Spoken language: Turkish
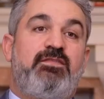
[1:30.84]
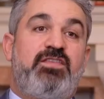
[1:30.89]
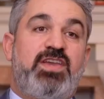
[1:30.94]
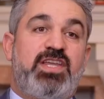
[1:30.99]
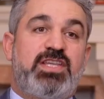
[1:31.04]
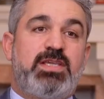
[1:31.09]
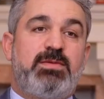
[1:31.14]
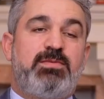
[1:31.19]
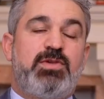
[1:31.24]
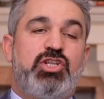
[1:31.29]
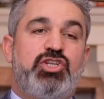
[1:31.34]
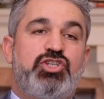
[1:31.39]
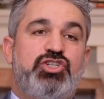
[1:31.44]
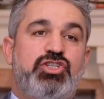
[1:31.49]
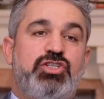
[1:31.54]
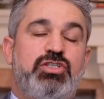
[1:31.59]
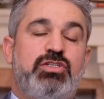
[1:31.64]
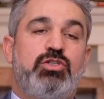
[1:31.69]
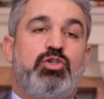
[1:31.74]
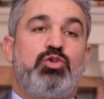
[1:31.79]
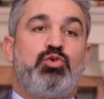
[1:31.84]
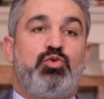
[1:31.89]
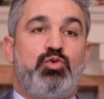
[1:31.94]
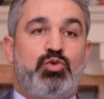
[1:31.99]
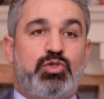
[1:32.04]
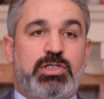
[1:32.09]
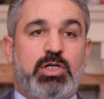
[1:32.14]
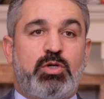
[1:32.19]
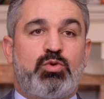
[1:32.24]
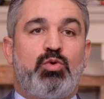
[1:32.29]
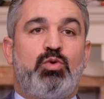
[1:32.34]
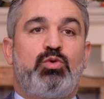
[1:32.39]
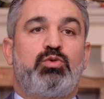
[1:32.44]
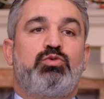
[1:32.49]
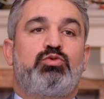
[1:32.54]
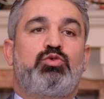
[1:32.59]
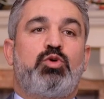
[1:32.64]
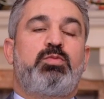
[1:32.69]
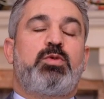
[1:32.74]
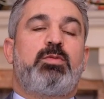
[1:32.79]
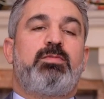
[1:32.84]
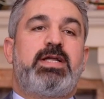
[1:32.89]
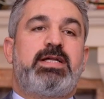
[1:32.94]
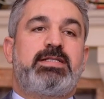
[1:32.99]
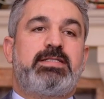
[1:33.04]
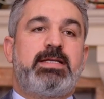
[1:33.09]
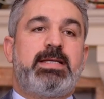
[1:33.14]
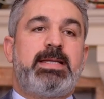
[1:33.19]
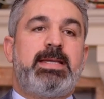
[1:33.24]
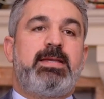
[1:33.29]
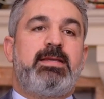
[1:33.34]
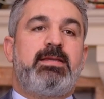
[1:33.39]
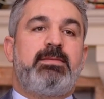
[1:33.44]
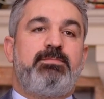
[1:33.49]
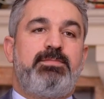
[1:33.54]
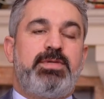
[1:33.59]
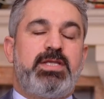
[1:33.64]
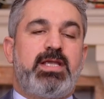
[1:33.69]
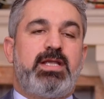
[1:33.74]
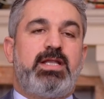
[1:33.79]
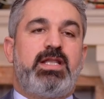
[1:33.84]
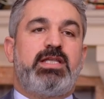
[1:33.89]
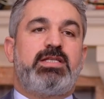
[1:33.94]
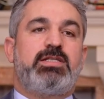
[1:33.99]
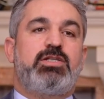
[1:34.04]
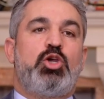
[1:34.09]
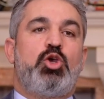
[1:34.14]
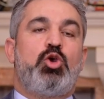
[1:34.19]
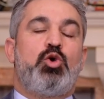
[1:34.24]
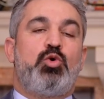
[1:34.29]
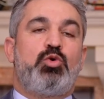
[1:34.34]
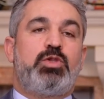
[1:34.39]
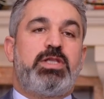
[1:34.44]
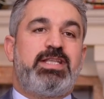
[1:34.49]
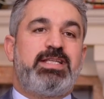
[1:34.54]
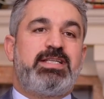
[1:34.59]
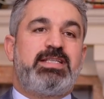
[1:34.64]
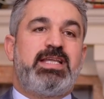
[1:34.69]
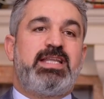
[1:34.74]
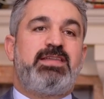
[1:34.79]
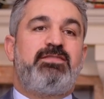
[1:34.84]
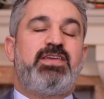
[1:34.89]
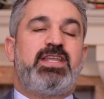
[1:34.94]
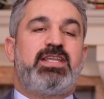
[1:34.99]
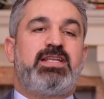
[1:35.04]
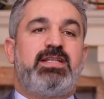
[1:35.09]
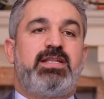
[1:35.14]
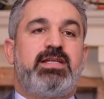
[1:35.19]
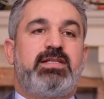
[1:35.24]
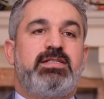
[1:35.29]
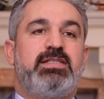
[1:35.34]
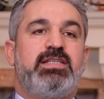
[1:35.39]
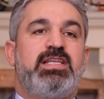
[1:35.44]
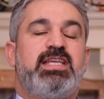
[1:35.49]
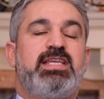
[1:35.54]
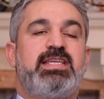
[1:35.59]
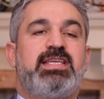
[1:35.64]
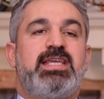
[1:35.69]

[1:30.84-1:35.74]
Vergi bilincinin yüksek olduğu toplumlarda bireyler ödedikleri vergilerin